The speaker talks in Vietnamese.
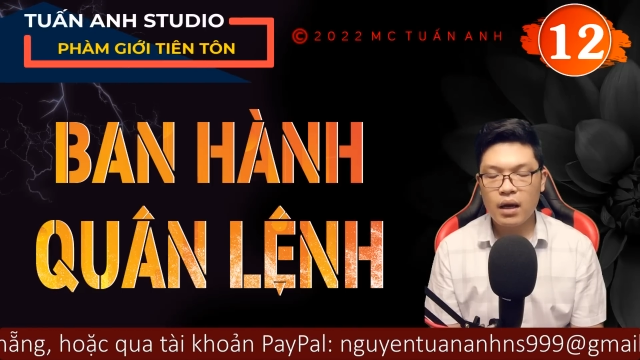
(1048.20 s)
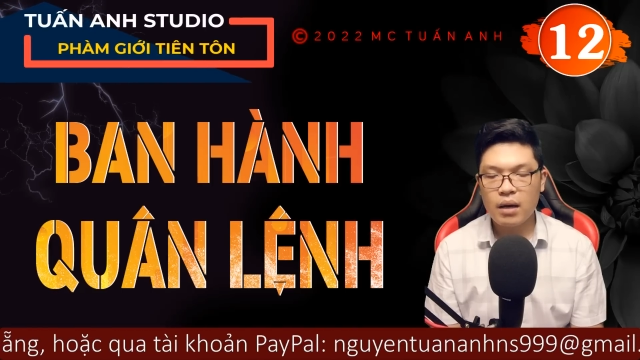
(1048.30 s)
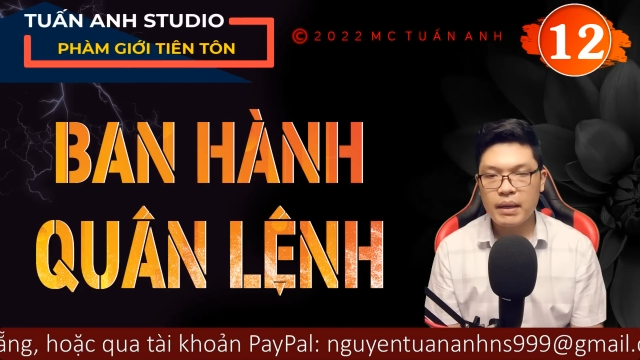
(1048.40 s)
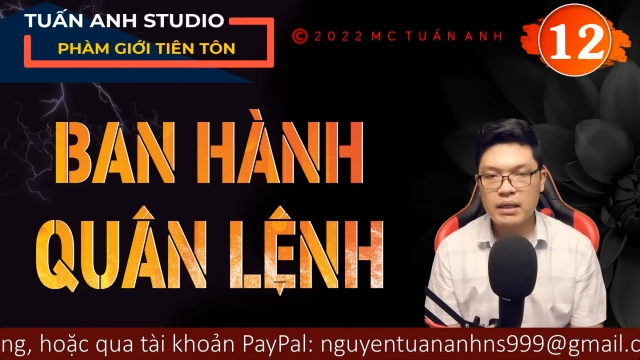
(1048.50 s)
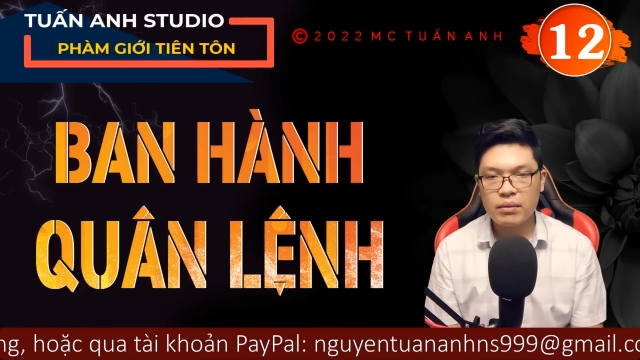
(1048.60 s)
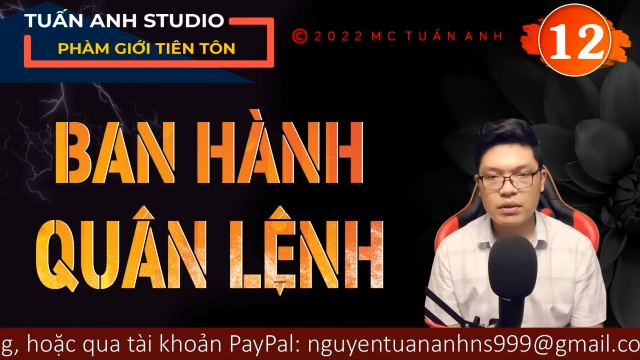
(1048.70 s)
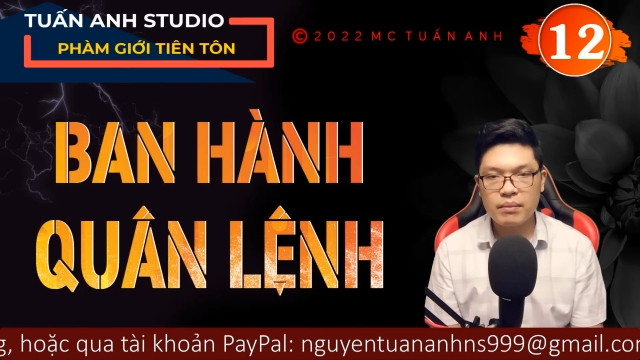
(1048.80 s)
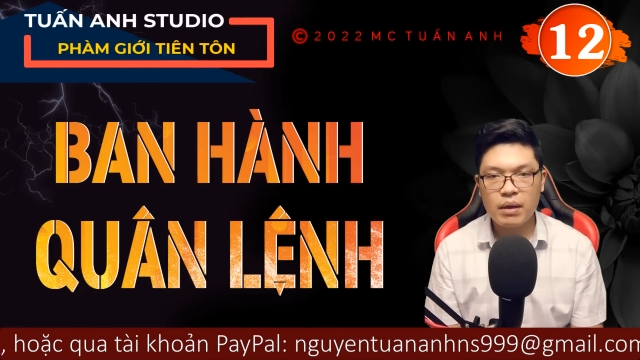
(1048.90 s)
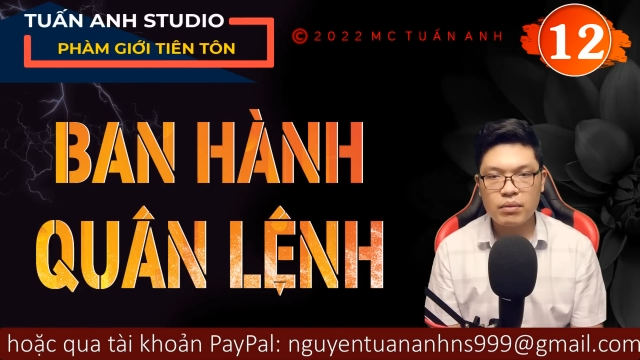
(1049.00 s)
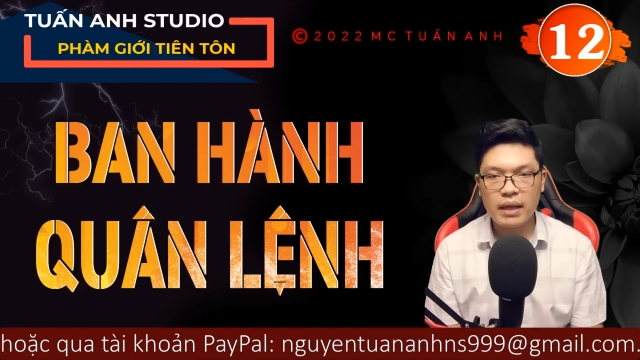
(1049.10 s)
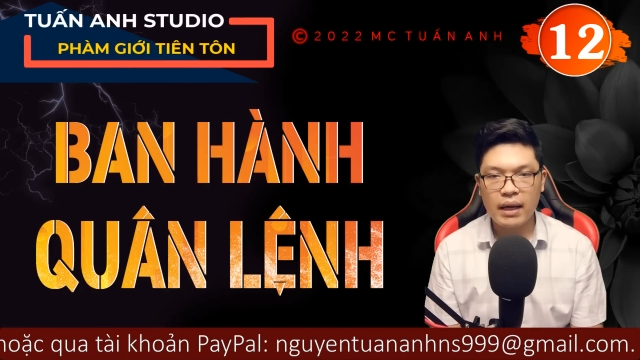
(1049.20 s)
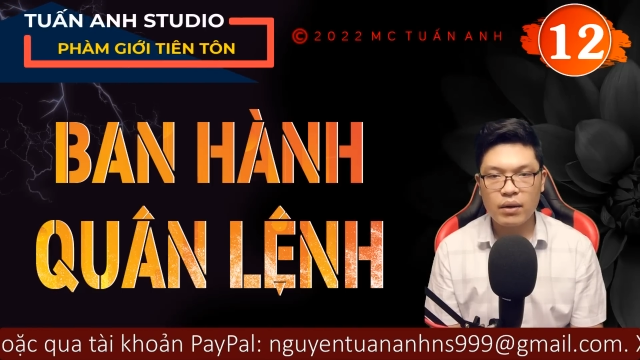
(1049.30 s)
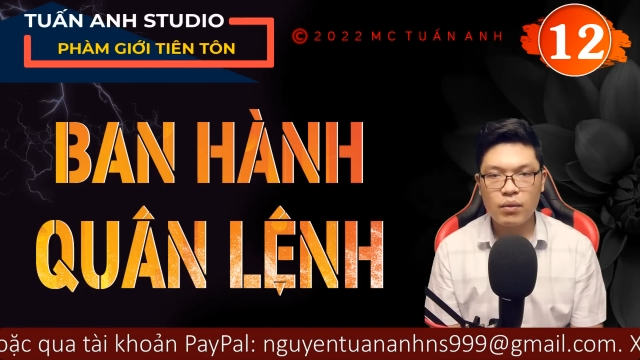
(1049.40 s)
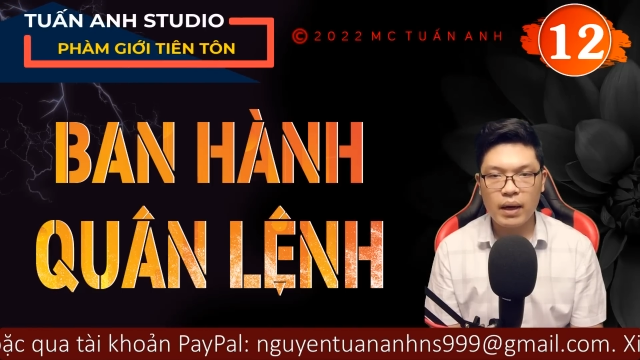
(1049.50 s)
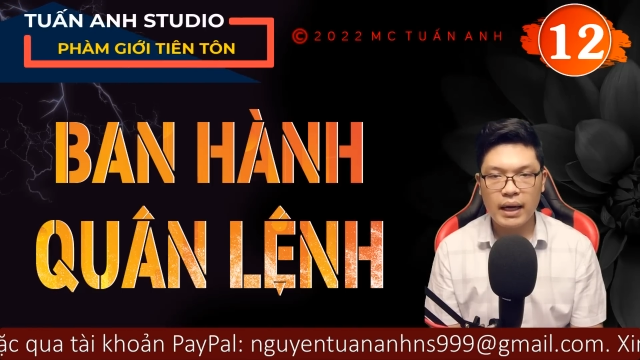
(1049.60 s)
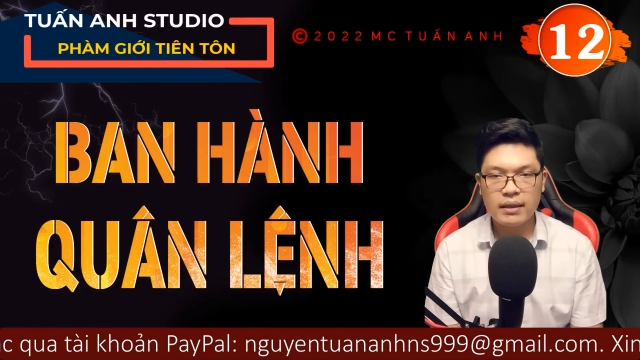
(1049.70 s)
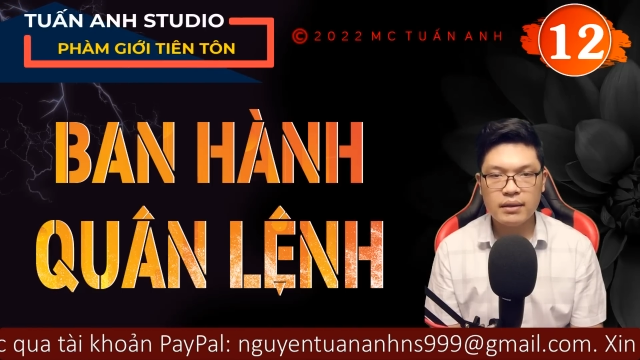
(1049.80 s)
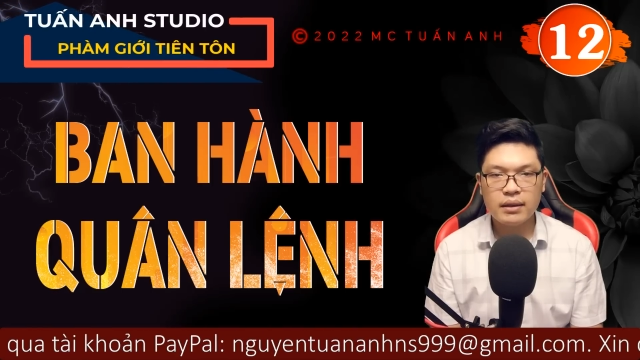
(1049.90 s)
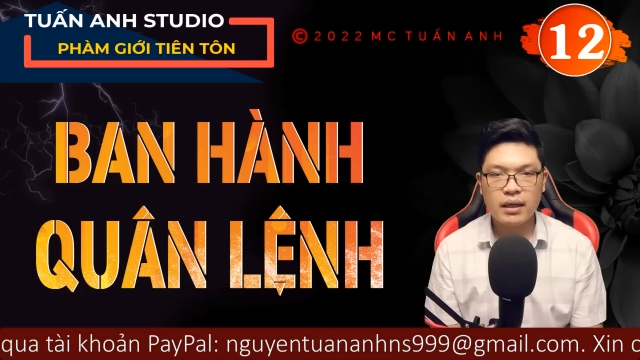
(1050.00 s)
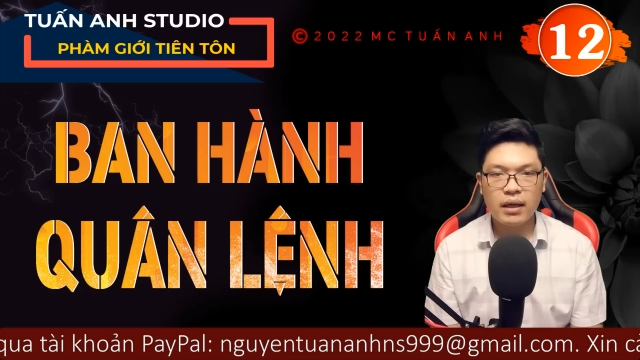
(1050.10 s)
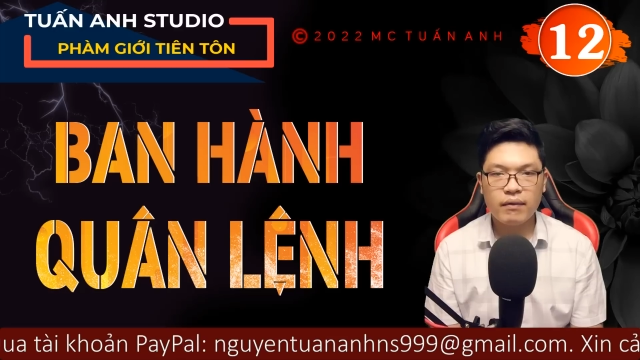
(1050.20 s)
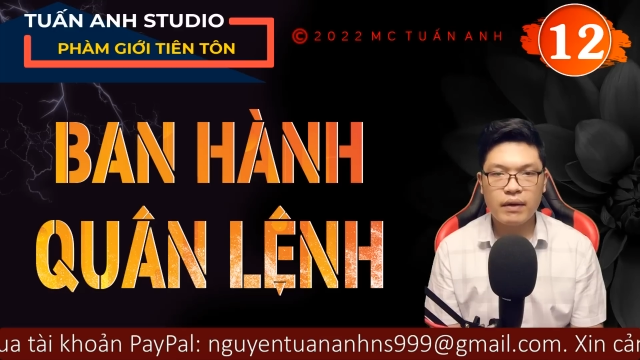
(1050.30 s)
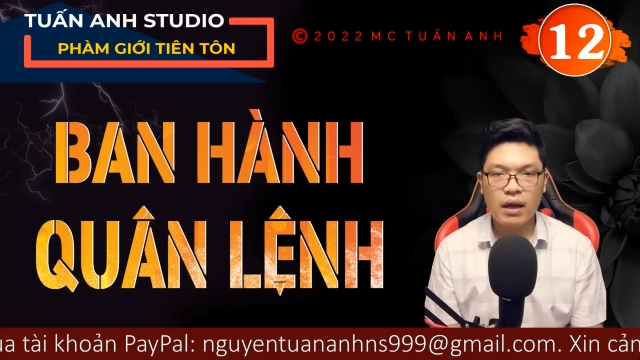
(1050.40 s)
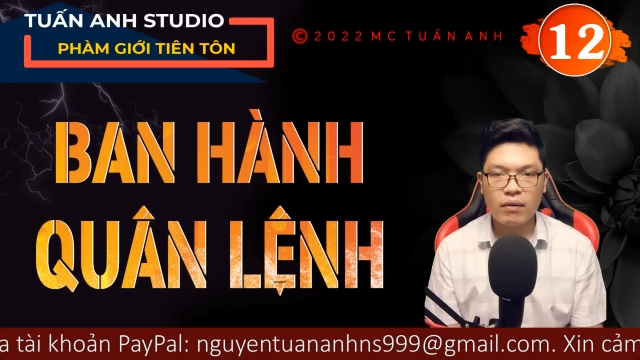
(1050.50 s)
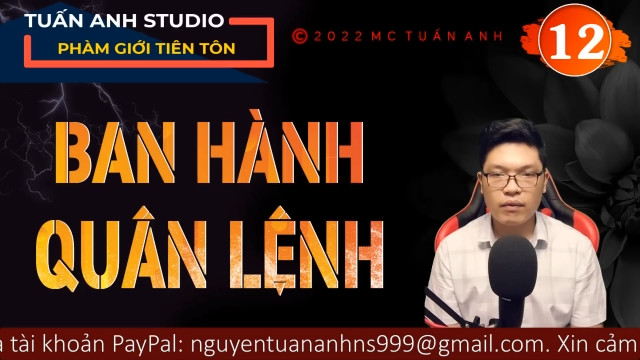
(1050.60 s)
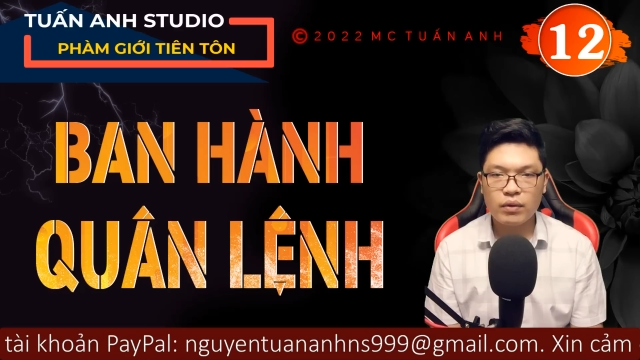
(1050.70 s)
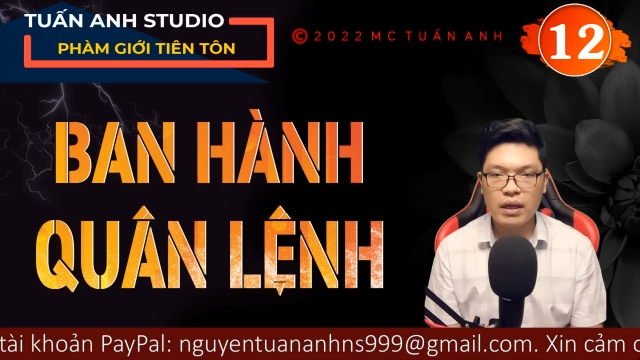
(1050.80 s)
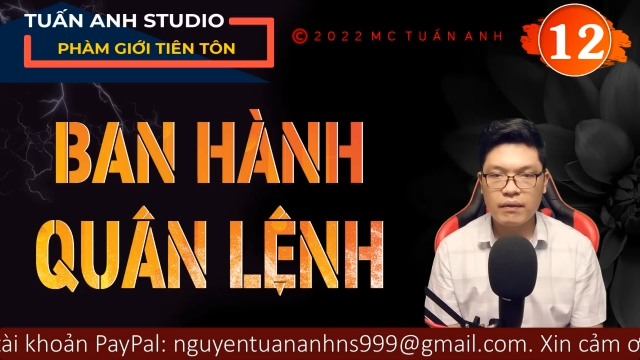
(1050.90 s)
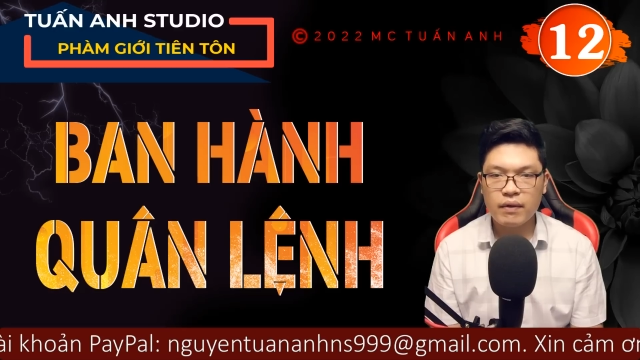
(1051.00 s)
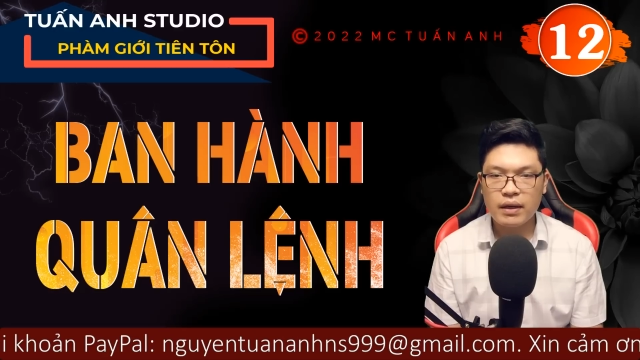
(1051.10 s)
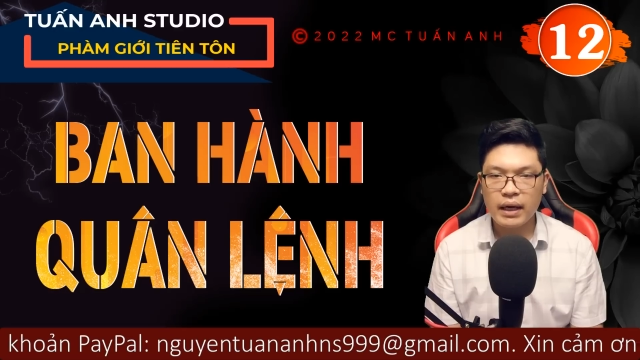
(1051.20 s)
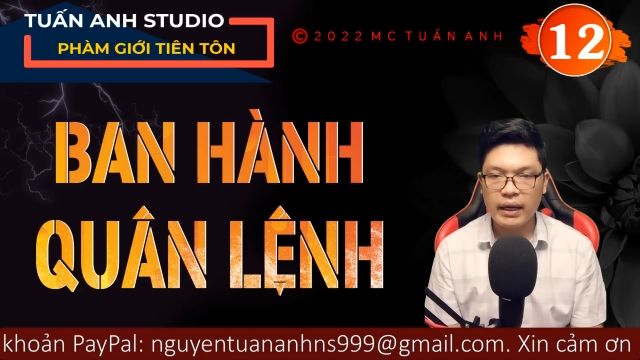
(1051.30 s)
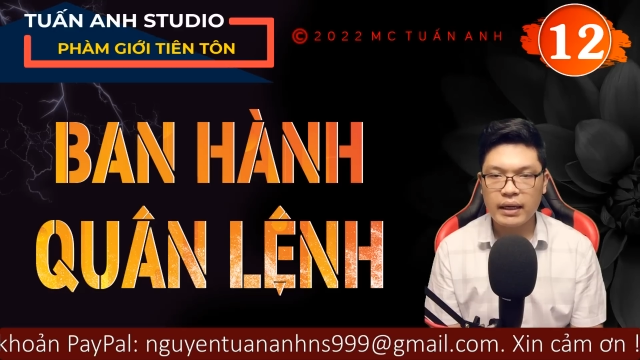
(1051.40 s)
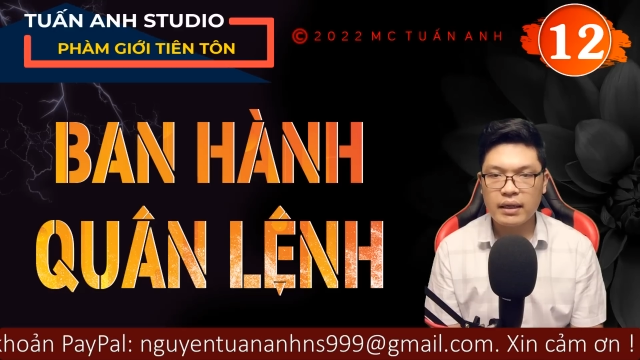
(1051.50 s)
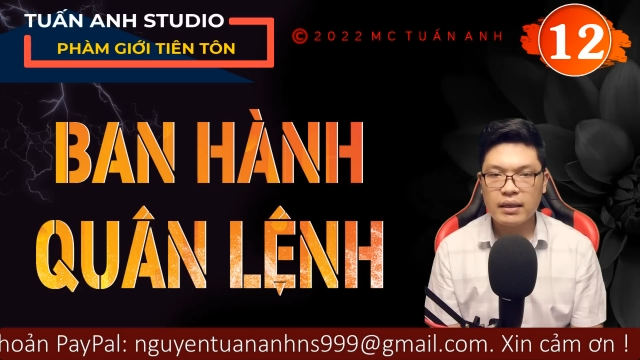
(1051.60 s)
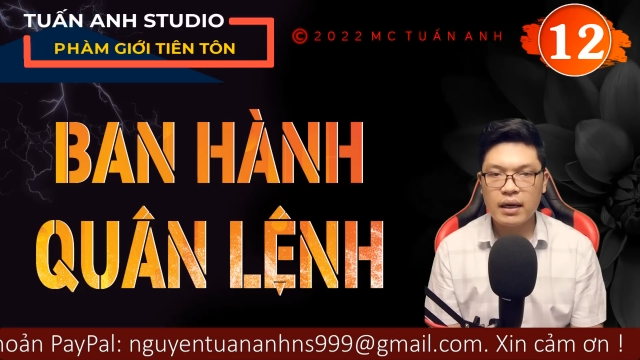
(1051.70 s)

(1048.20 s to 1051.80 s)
Ở bên trong sự miêu tả của hắn, vị Hồng Vũ Thiên Vương này